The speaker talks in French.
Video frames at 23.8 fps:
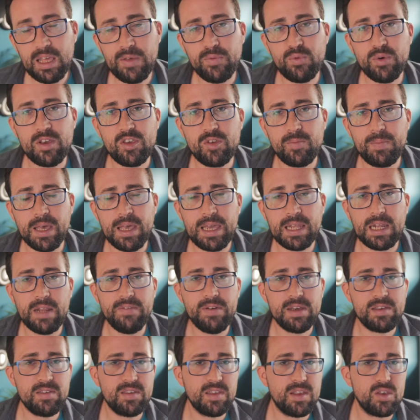il faut espérer la
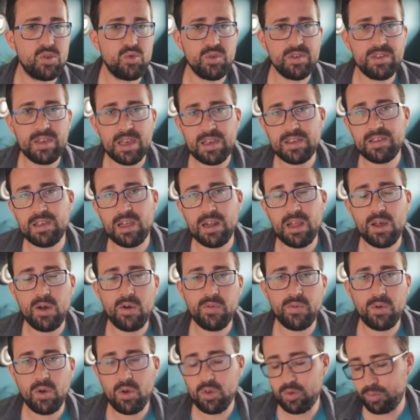vaccination s'accélère
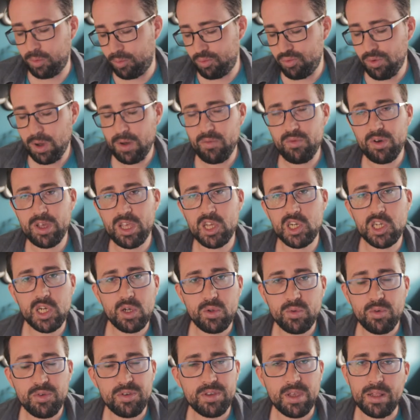en France pour pouvoir voyager
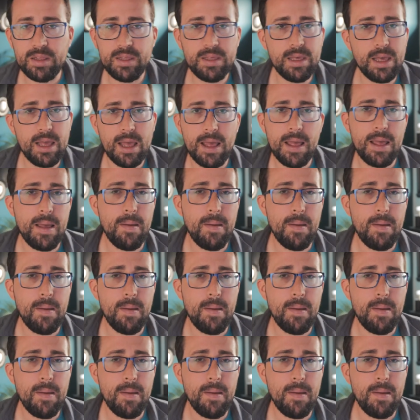en Océanie,